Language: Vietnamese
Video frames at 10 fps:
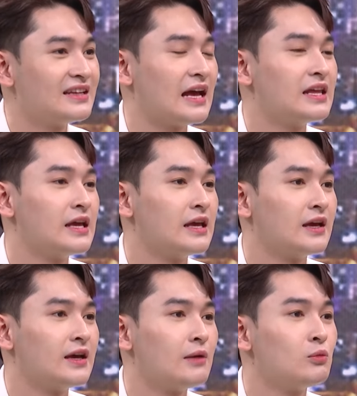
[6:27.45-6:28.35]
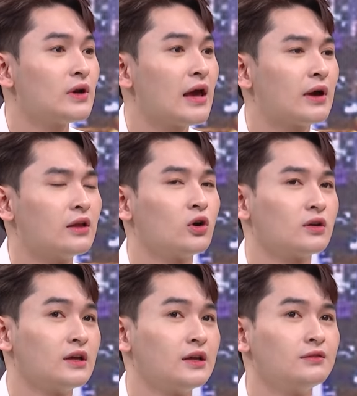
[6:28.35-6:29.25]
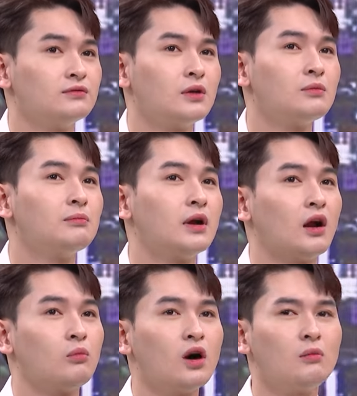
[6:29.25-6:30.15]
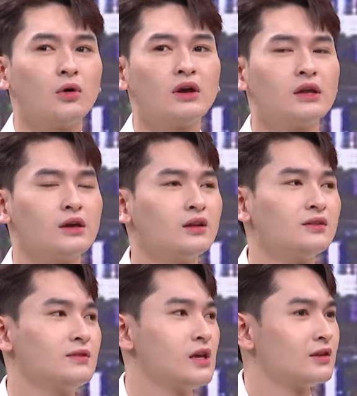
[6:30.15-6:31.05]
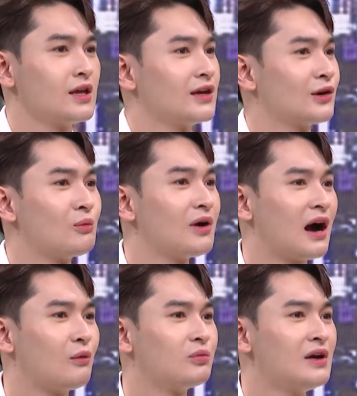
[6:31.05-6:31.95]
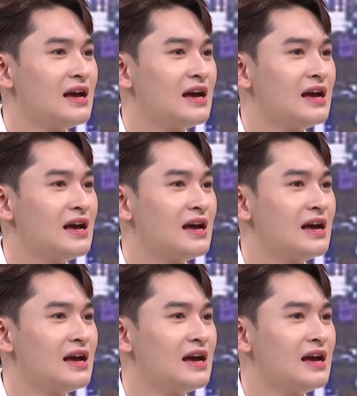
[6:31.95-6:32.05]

tại vì em muốn theo nghệ thuật thì giống như mình không có một cái gì hết giờ tiền cũng không